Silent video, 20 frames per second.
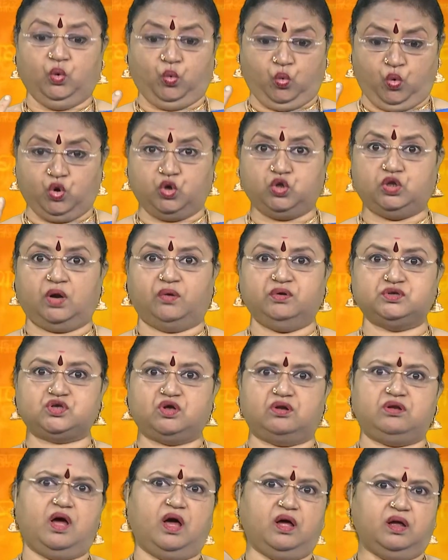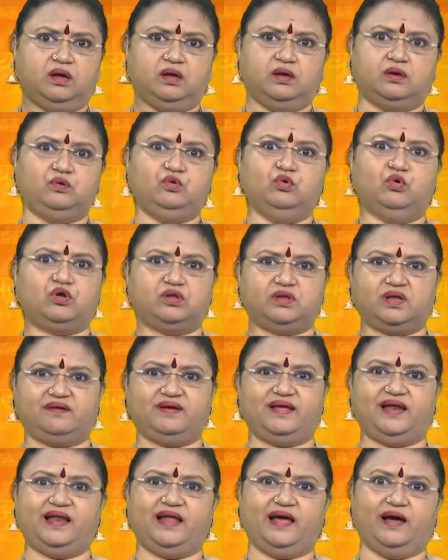ஒரு தடவை சொன்னால் நூறு
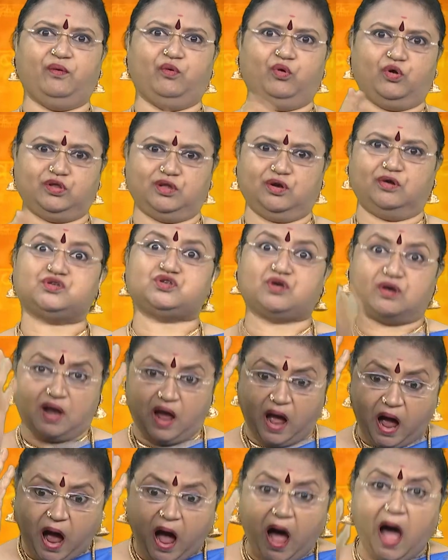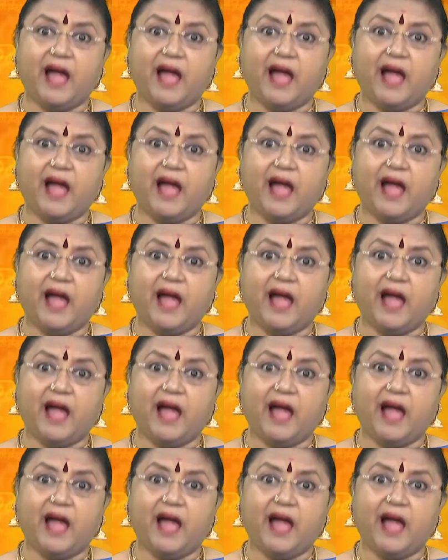தடவை இல்லை ஒரு தடவை சொன்னால்